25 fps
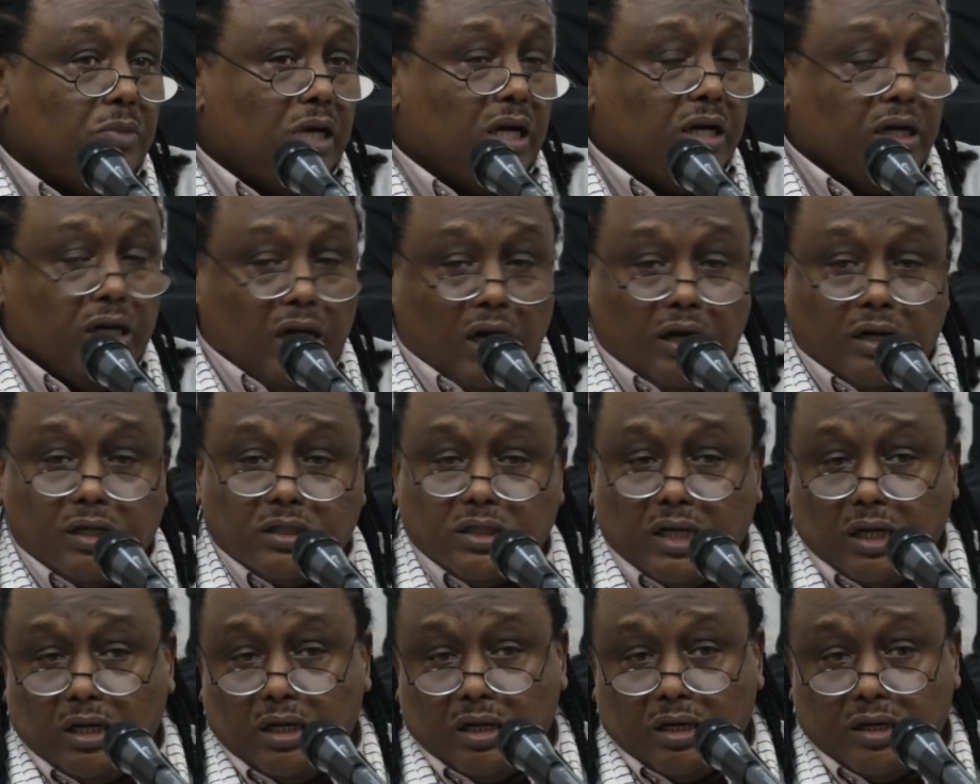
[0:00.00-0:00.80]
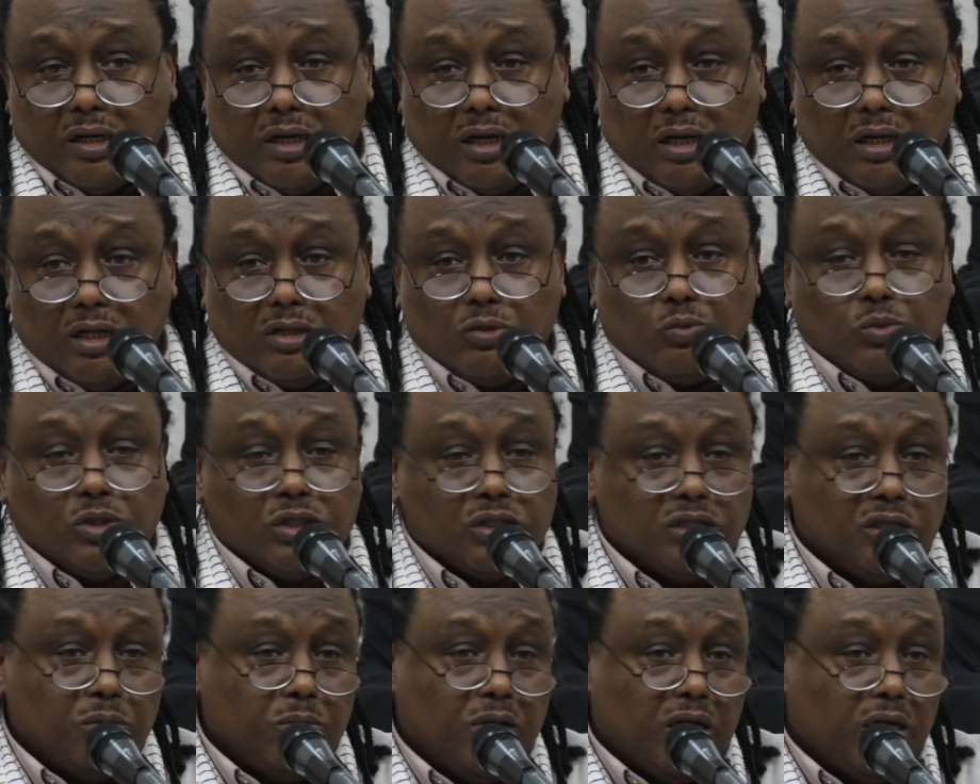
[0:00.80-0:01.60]
أن نحرص على قراءة
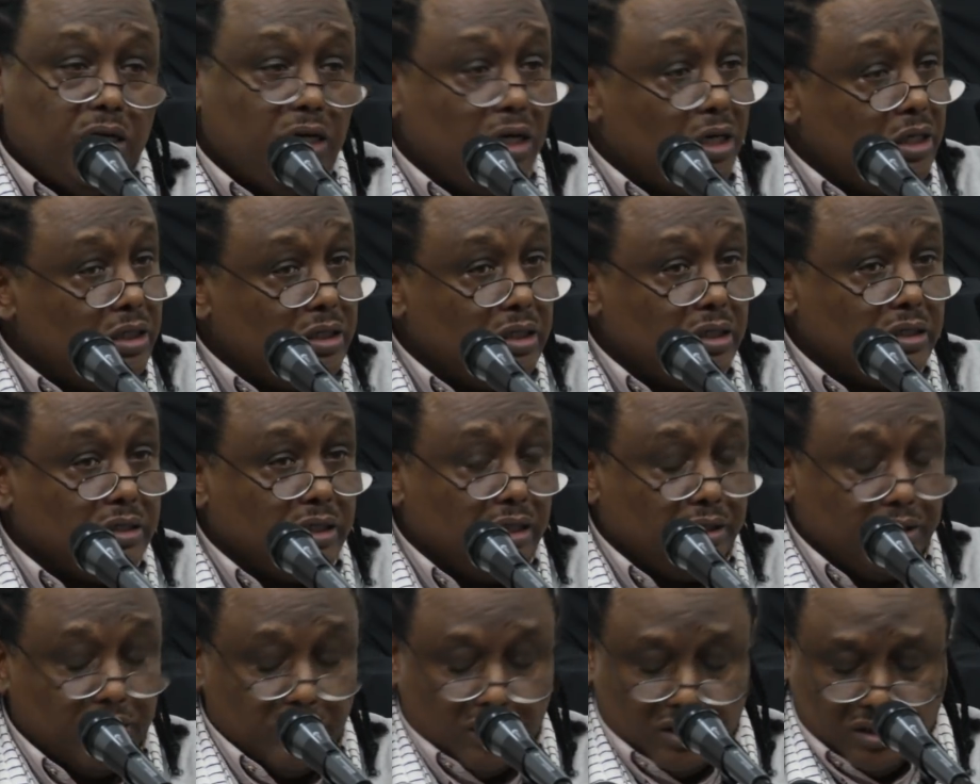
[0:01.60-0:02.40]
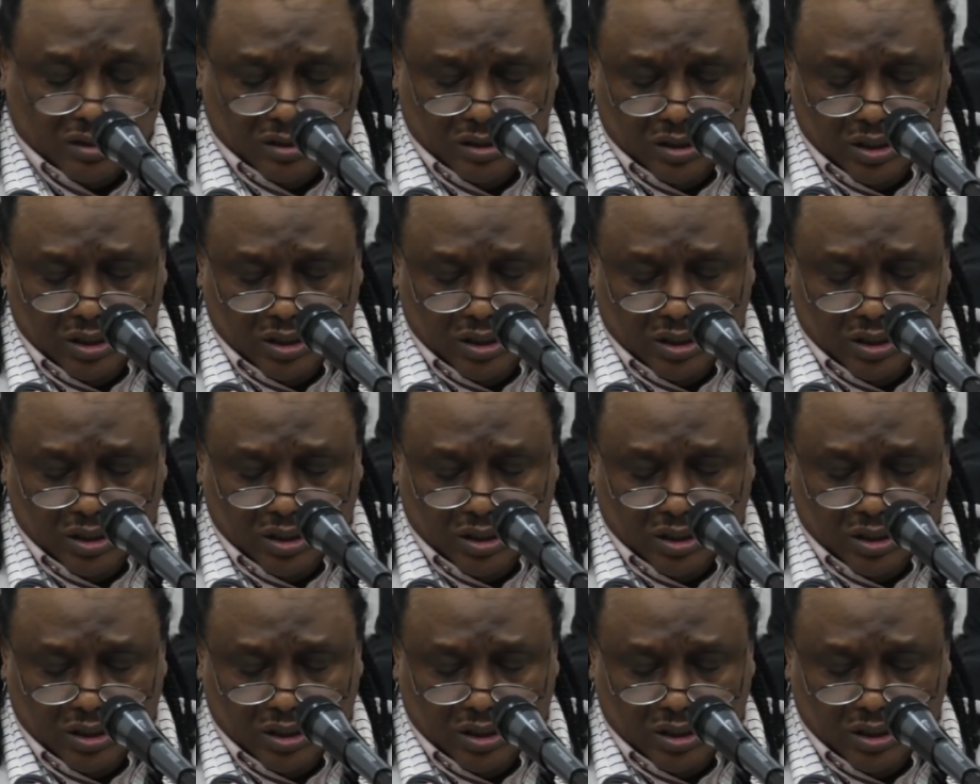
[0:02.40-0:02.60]
واستماع إلى هذا التقرير